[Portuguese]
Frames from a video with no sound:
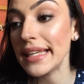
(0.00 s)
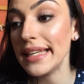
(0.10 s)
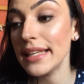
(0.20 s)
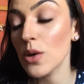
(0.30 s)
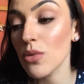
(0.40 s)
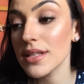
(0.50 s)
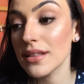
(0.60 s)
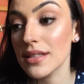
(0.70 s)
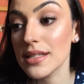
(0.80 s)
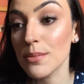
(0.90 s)
e com
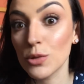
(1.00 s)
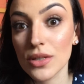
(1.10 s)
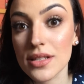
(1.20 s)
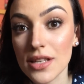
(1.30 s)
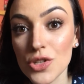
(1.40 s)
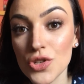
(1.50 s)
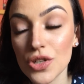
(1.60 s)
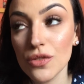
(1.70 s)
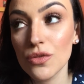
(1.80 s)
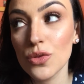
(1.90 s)
certeza é muito
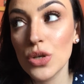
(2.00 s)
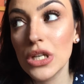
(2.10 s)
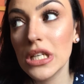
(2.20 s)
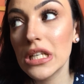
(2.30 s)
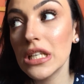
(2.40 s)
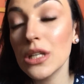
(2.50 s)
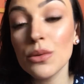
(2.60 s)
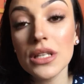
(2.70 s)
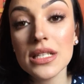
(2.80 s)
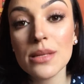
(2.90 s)
cansativo. E
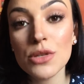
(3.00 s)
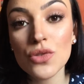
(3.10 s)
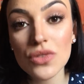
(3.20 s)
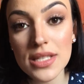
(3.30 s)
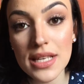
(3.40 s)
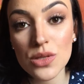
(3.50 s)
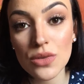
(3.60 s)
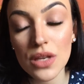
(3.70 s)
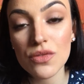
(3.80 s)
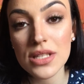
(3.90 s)
eu queria saber de vocês,
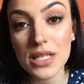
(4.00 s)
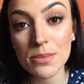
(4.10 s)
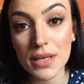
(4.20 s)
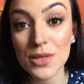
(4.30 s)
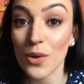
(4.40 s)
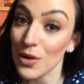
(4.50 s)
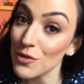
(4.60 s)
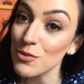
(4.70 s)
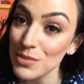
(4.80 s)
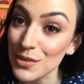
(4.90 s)
o que, que vocês pensam? Agora
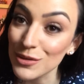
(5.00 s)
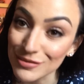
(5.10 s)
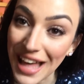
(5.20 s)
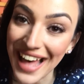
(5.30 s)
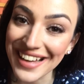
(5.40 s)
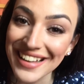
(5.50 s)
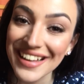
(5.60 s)
eu vou perguntar